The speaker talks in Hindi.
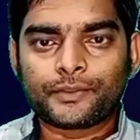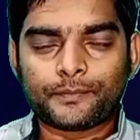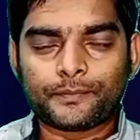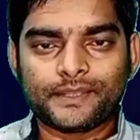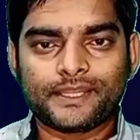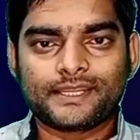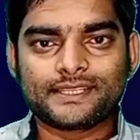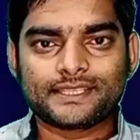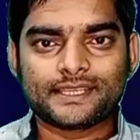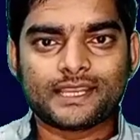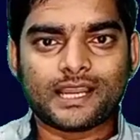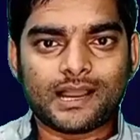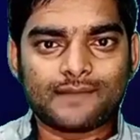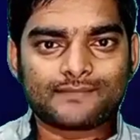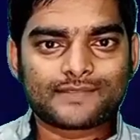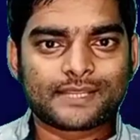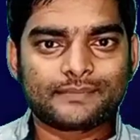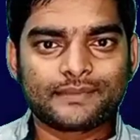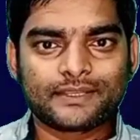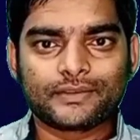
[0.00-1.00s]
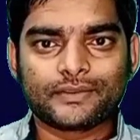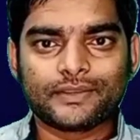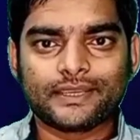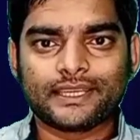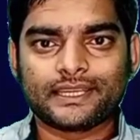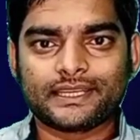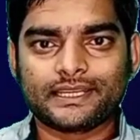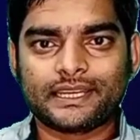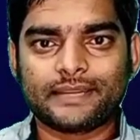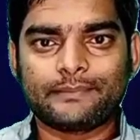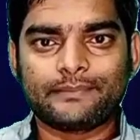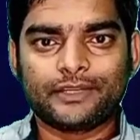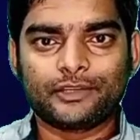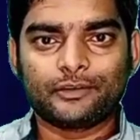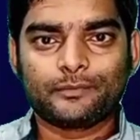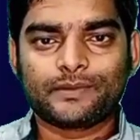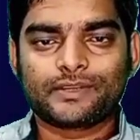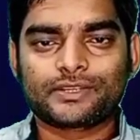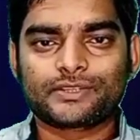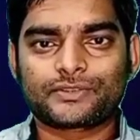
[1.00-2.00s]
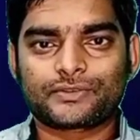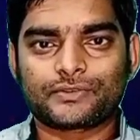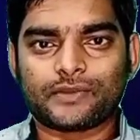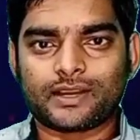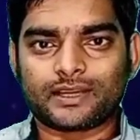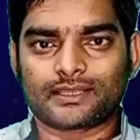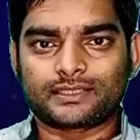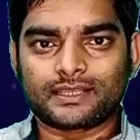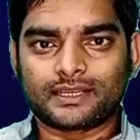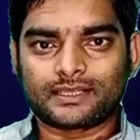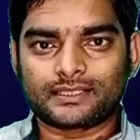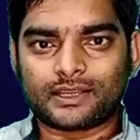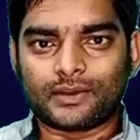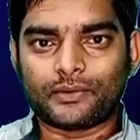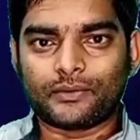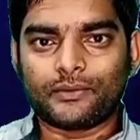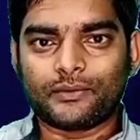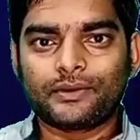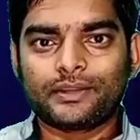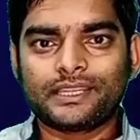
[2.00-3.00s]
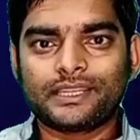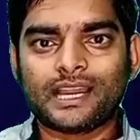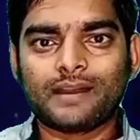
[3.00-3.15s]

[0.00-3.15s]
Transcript: तो फिर से आप सभी को एक नए वीडियो पर स्वागत करता हूं।